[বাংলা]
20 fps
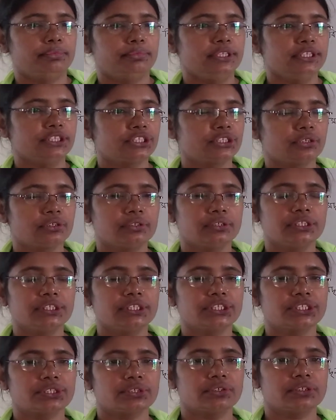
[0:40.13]

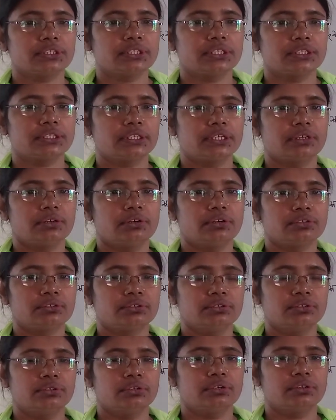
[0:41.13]
বিসদৃশ কথাটার
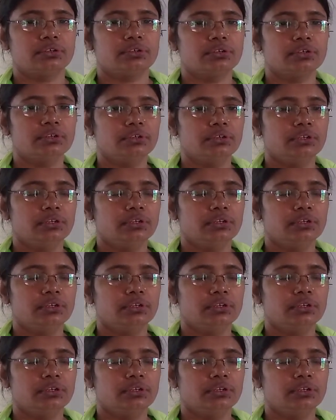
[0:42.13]
অর্থ হলো